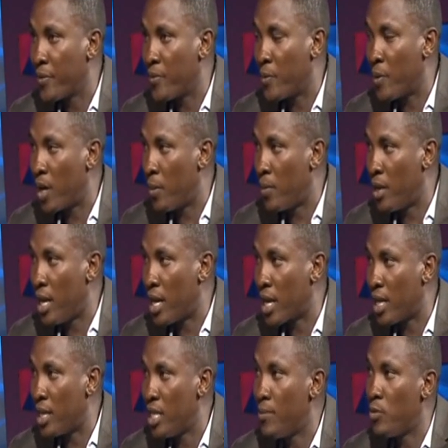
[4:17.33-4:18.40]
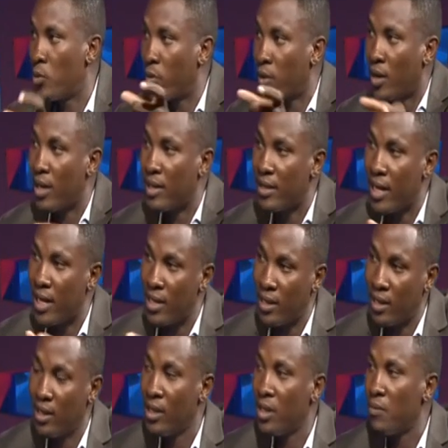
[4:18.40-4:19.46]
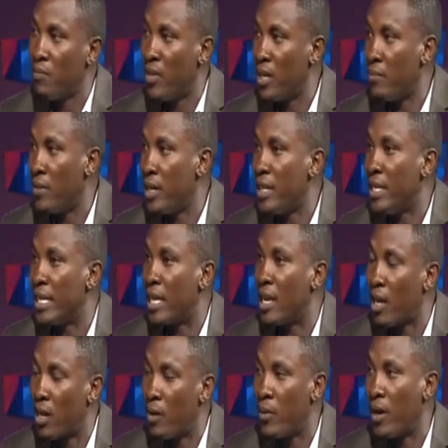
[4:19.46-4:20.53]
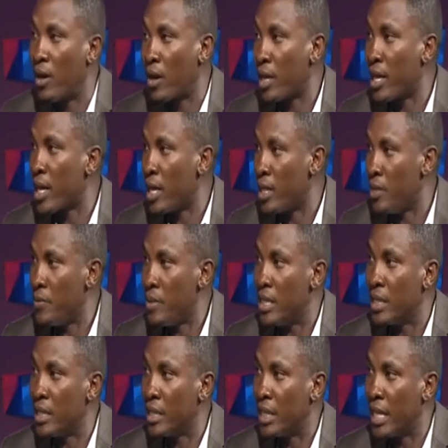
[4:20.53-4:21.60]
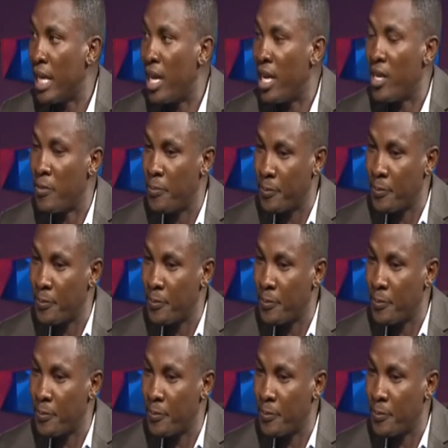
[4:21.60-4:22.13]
فيما قبل الاكاديمي والمرحله الثانيه بعد ما يتلقى مهارات اكاديميه ممتاز جدا طيب